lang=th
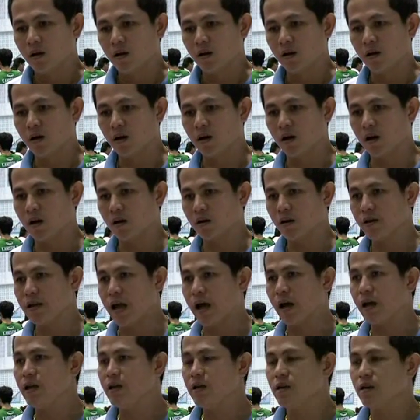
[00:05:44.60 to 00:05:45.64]
เออก็ก็อ
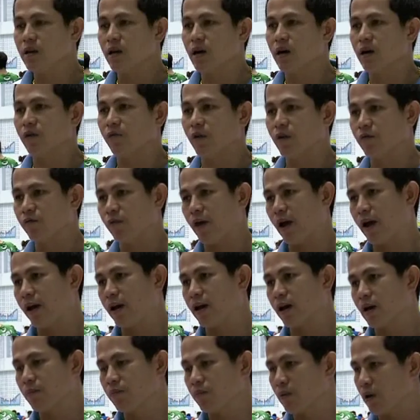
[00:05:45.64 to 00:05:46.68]
ยากให้แฟ
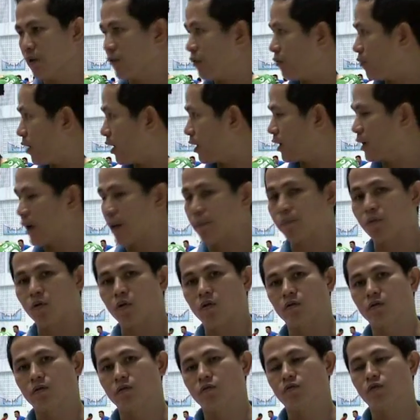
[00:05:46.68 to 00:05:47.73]
นๆนะครับแต่แฟนขับขอ
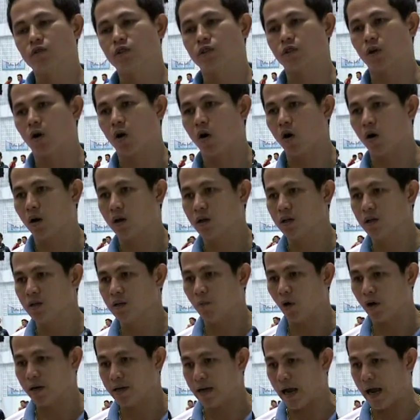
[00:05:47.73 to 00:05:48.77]
งฟุตซอลหรือ
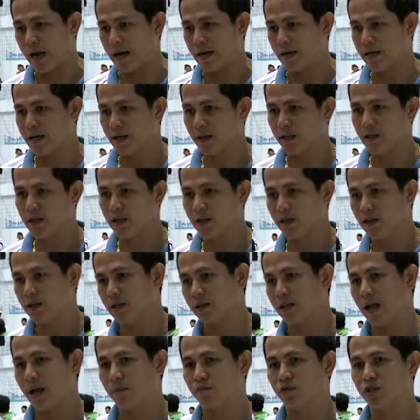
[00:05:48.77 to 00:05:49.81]
บอลใหญ่เนี่ยที่ที่
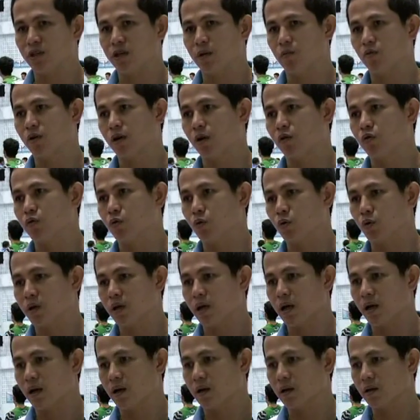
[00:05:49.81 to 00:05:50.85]
ตามเชียร์พวกเราอยู่
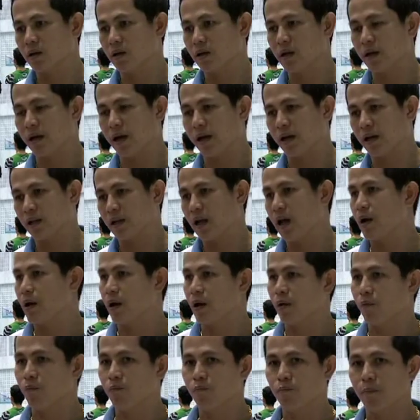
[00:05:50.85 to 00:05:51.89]
เนี่ยก็ยังไงก็ถ้า
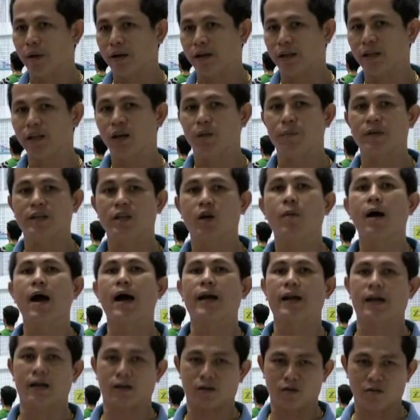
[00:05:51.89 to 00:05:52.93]
แมตช์ที่เราเป็นเจ้าบ้า
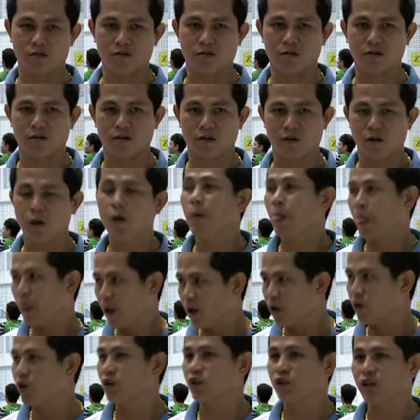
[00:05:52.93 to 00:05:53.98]
นเนี่ยก็
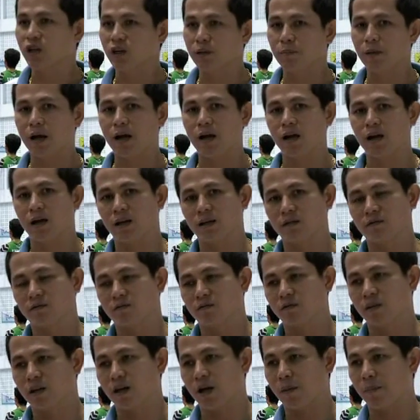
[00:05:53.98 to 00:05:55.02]
ก็เชิญมา
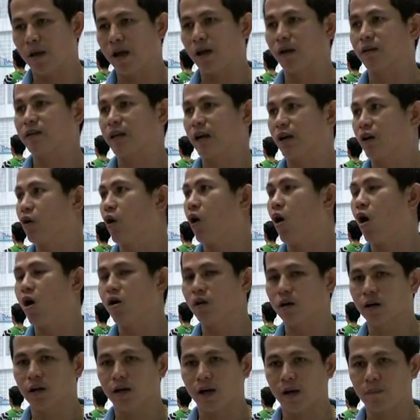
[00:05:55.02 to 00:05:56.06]
นะครับ มาให้กำลังใจน้อ
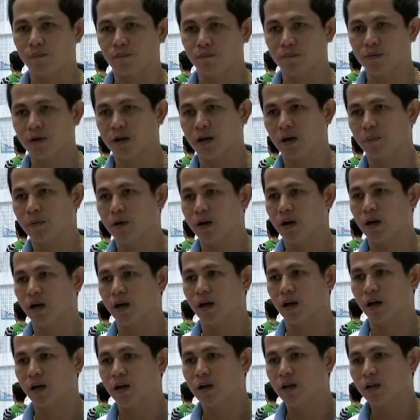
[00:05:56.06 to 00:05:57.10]
งๆนะครับ เพื่อเพื่อ
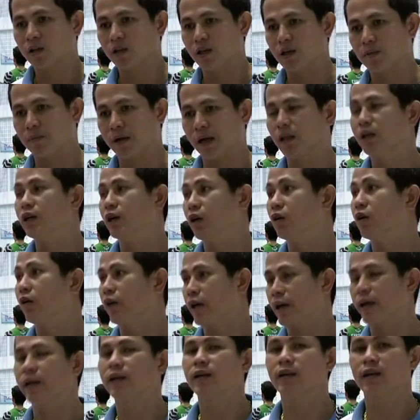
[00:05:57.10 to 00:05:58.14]
ทีมการท่าเรือของ
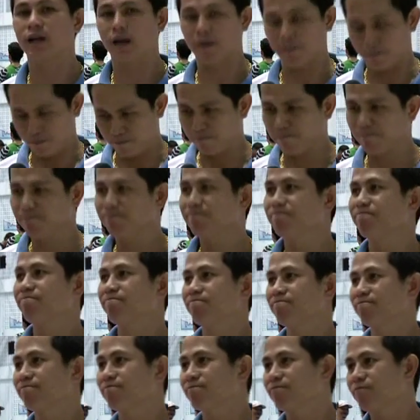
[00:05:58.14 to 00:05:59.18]
เราเองนะครับ
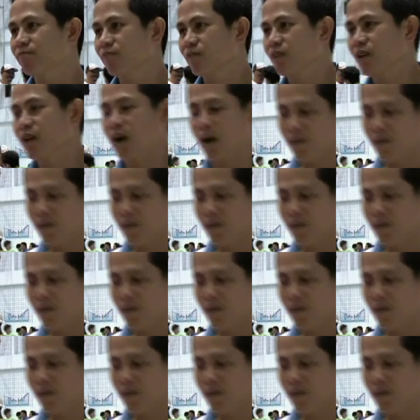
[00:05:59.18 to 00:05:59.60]
ขอบคุณมากครับค